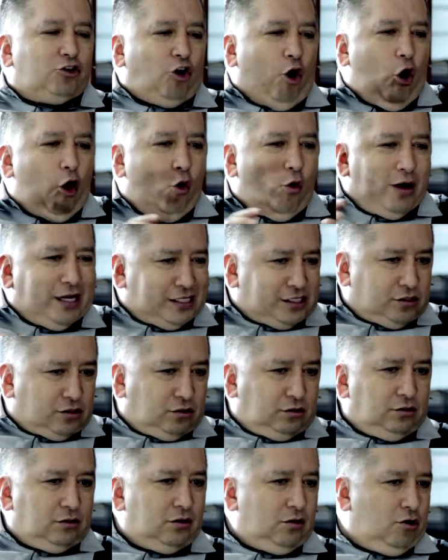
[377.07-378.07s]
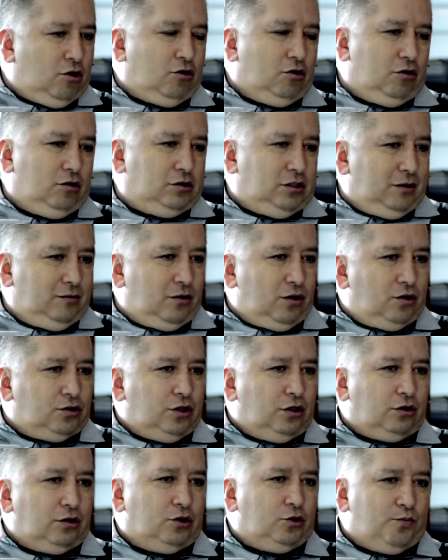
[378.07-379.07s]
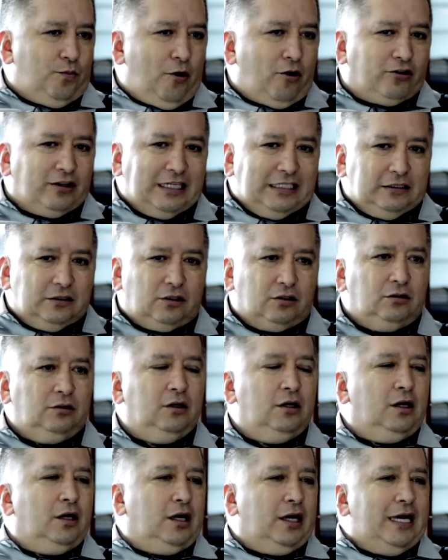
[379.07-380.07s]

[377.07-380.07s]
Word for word: Todo esto lo conocimos nosotros por dentro